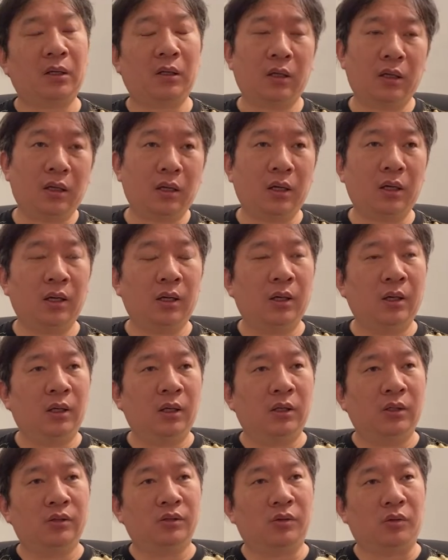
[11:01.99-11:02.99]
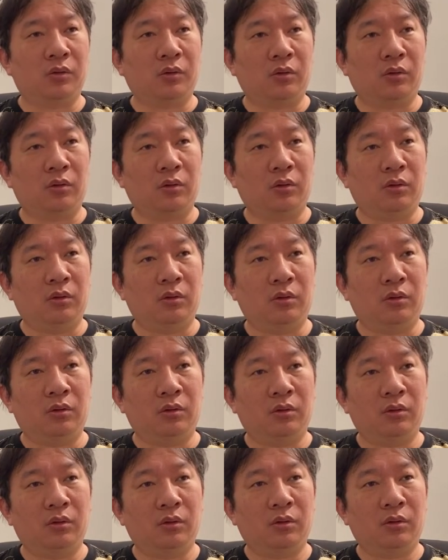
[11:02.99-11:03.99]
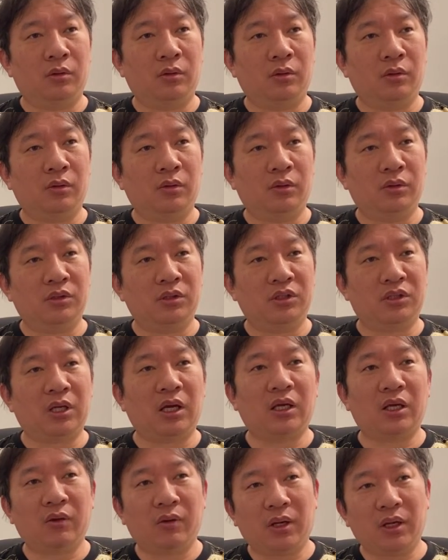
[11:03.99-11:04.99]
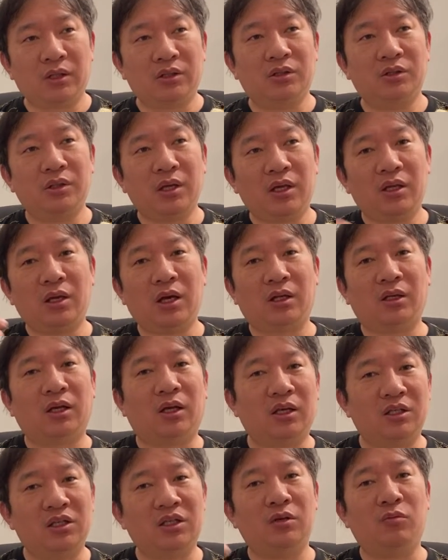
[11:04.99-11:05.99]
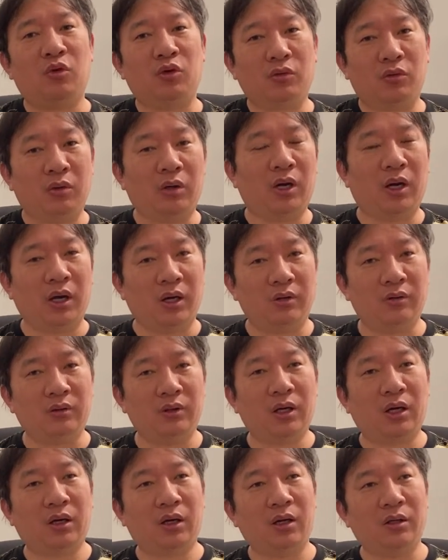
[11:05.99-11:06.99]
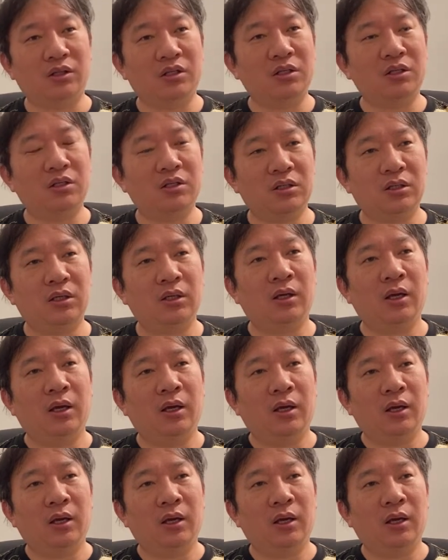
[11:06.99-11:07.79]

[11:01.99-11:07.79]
から、その、下着はね、常に新しいものを買える。だから一日、